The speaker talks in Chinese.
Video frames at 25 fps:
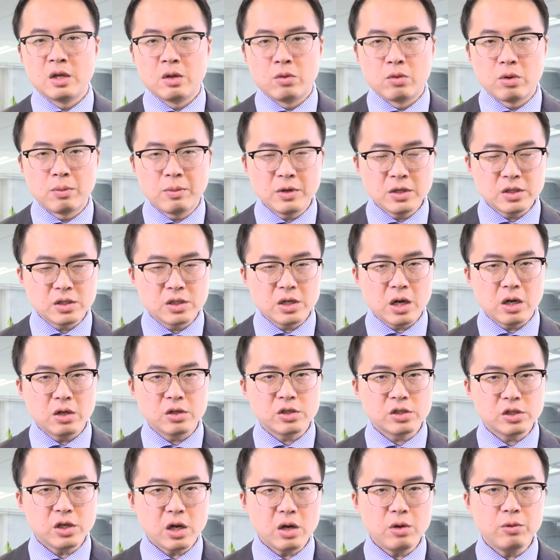我们只要
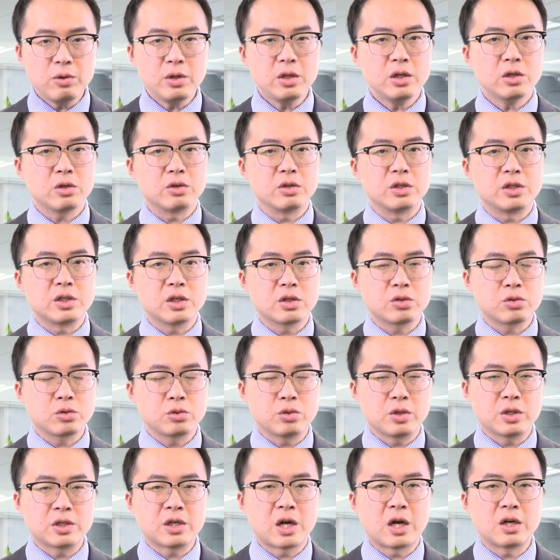稍微有一些数
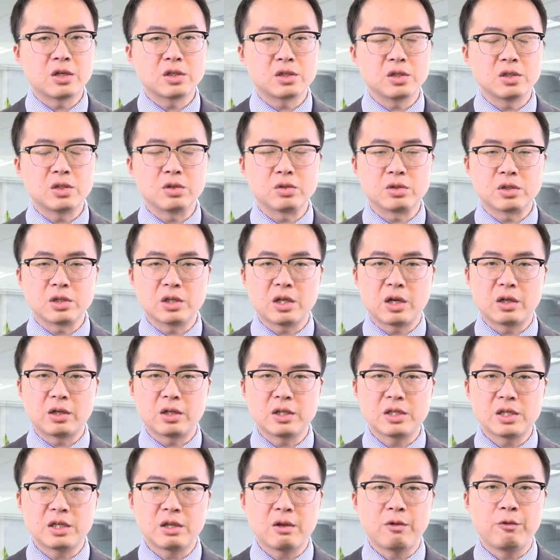学常识就知道呢，
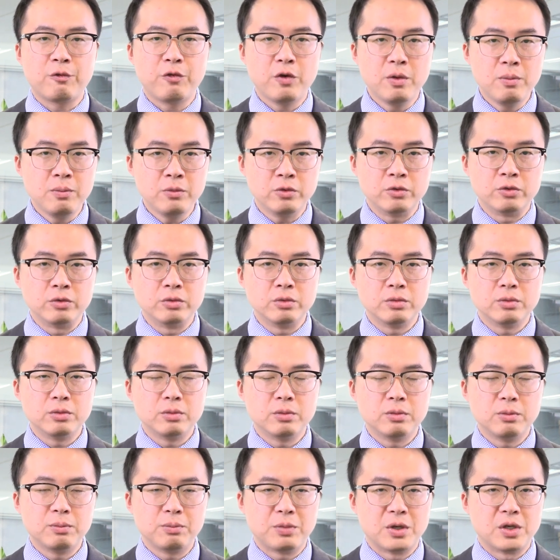现在分母
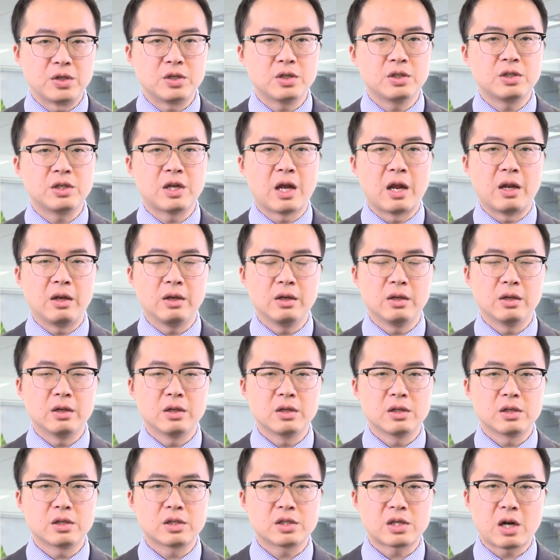比之前
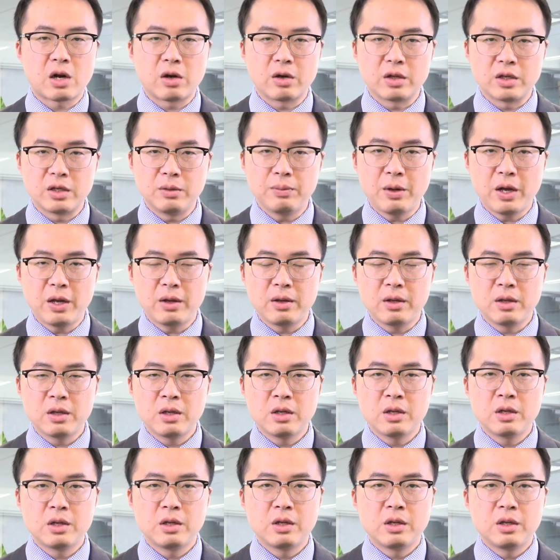少了一半，
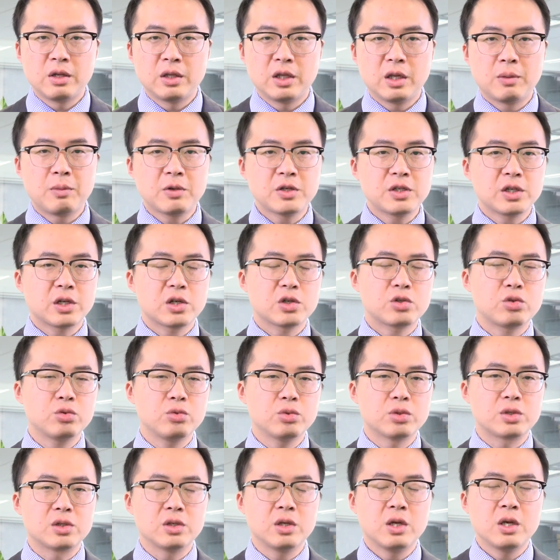那么这个
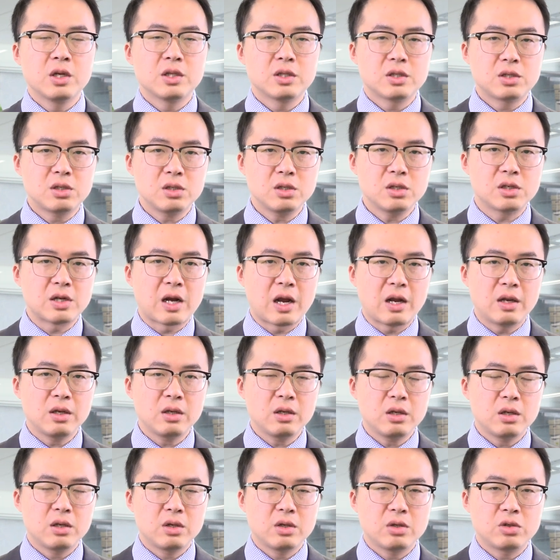数值自然。
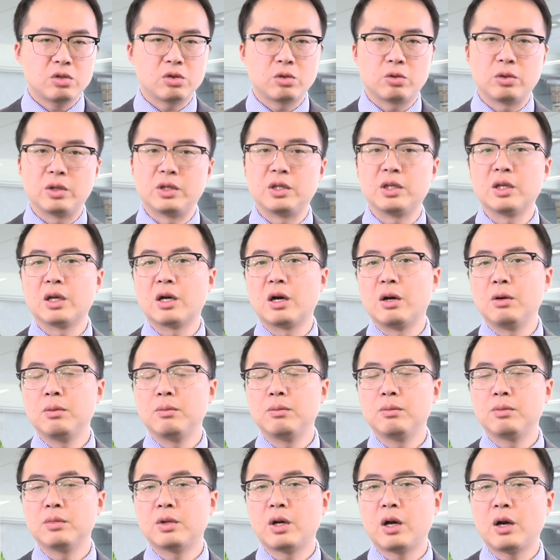就会提高
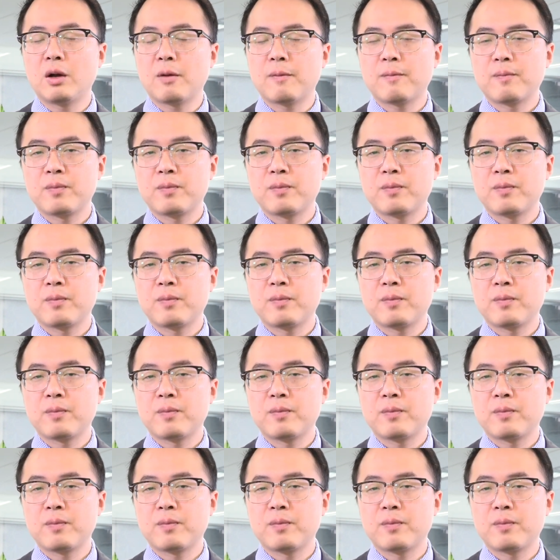啊，